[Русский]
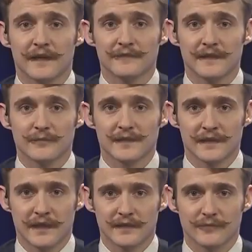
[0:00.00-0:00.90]
ко всем
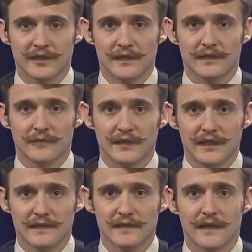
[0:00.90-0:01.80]
странам-членам
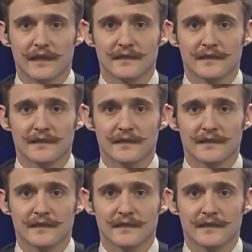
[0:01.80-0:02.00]
ЕС